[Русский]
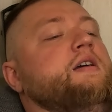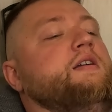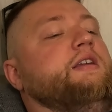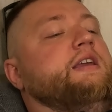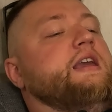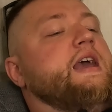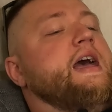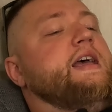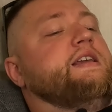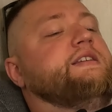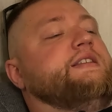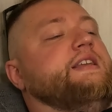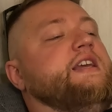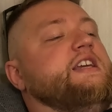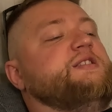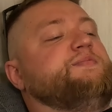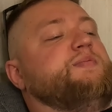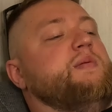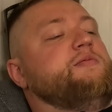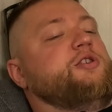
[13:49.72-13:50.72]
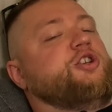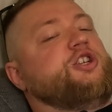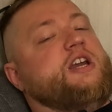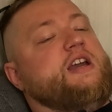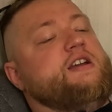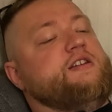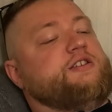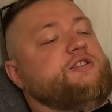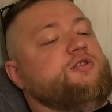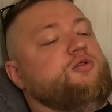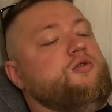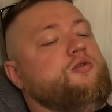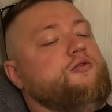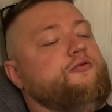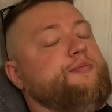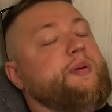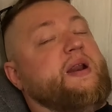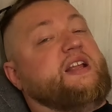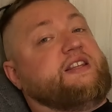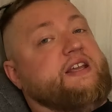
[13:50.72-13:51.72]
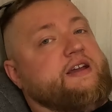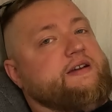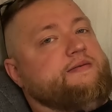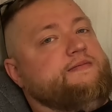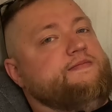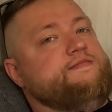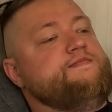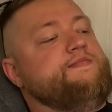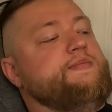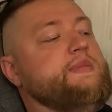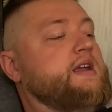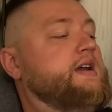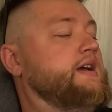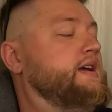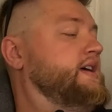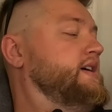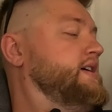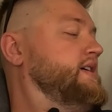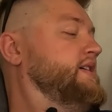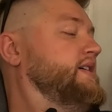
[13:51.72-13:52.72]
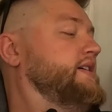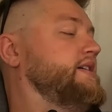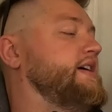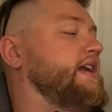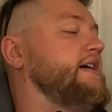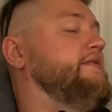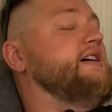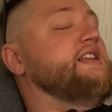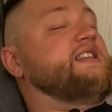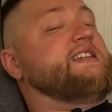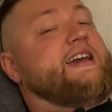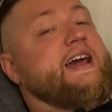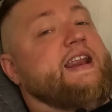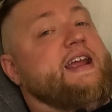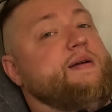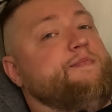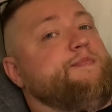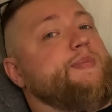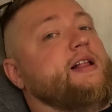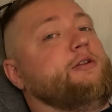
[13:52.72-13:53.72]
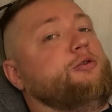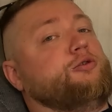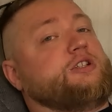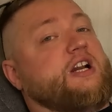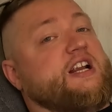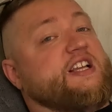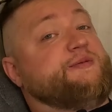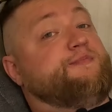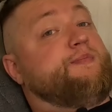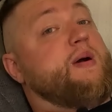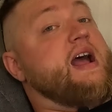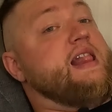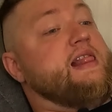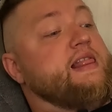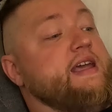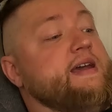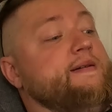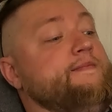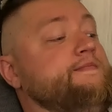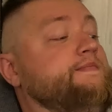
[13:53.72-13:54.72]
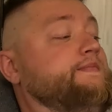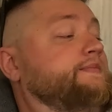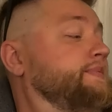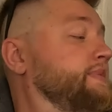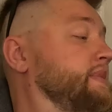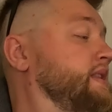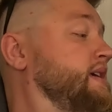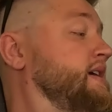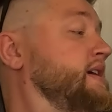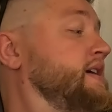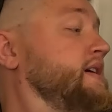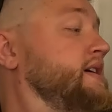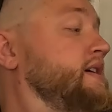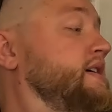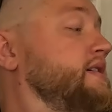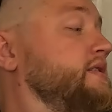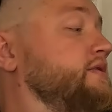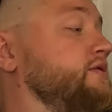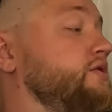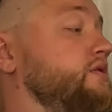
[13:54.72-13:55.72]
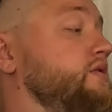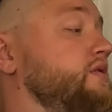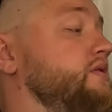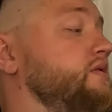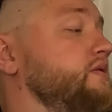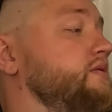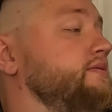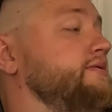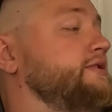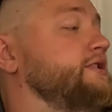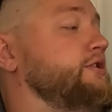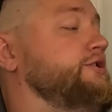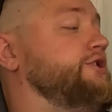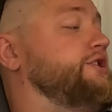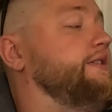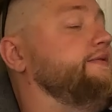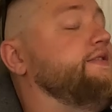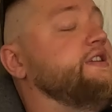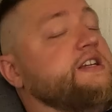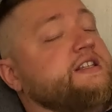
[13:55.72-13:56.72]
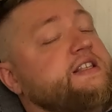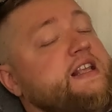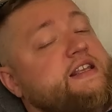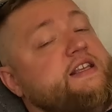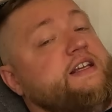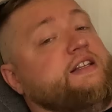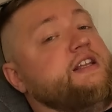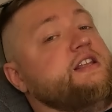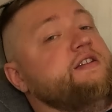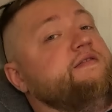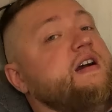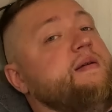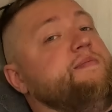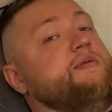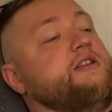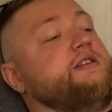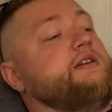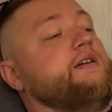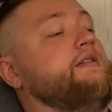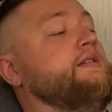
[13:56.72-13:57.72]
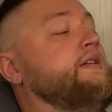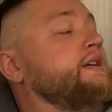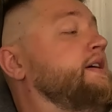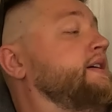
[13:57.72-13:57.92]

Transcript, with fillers: Я здесь помещаюсь, ну, впритык. Кровать скорее полутораспальная. Но, ну, слушайте, в тесноте да не в обиде.